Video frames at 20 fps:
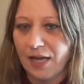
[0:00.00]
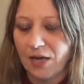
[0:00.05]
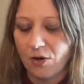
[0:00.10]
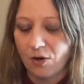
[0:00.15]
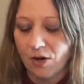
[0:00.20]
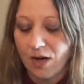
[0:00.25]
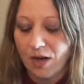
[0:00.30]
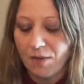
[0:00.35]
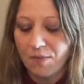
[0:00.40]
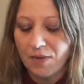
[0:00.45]

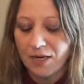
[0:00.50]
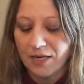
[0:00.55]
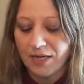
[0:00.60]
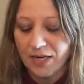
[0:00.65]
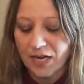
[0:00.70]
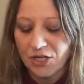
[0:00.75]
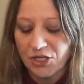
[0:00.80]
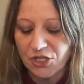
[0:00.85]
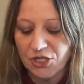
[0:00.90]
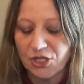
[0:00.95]
Alors en
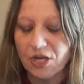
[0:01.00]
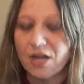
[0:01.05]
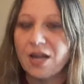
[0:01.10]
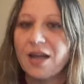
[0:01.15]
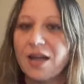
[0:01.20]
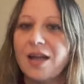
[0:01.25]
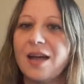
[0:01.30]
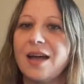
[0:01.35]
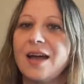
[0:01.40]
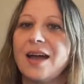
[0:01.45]
malgache,
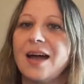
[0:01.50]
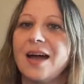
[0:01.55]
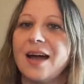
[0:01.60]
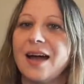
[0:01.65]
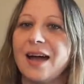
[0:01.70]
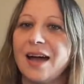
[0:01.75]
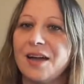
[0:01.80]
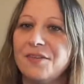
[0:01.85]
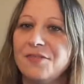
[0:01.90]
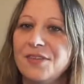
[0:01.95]

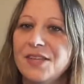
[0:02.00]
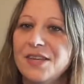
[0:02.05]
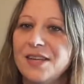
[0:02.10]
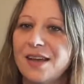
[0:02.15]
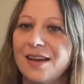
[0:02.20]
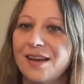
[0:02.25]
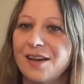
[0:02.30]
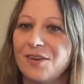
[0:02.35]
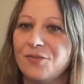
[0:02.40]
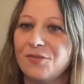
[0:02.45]

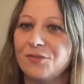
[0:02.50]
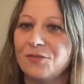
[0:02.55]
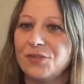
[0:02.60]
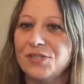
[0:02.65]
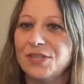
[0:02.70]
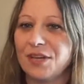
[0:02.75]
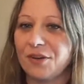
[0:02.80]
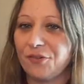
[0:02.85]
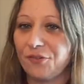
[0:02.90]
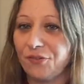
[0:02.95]
Ravina veut
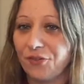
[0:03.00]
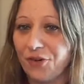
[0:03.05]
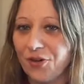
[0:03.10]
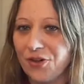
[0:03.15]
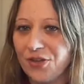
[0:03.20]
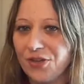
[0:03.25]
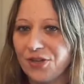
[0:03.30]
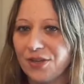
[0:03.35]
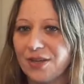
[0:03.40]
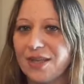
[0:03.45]
dire
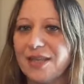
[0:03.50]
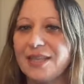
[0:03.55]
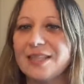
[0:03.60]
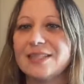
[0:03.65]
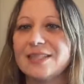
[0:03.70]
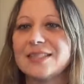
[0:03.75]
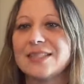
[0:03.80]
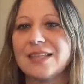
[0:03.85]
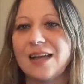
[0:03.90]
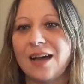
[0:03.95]
feuille et
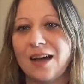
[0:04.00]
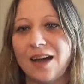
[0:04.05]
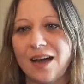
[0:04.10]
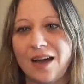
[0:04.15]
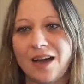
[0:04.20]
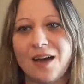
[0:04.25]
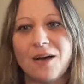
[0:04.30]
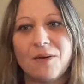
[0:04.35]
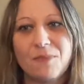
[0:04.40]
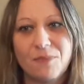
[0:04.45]

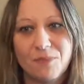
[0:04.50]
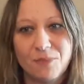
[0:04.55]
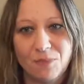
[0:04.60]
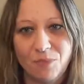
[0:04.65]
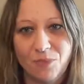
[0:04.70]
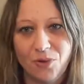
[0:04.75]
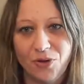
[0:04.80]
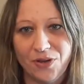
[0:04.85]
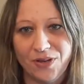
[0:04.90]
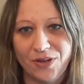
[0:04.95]
Tsara
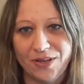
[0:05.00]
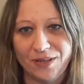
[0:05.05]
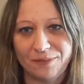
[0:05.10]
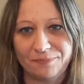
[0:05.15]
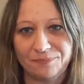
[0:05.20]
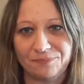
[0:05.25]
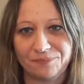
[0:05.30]
bonne.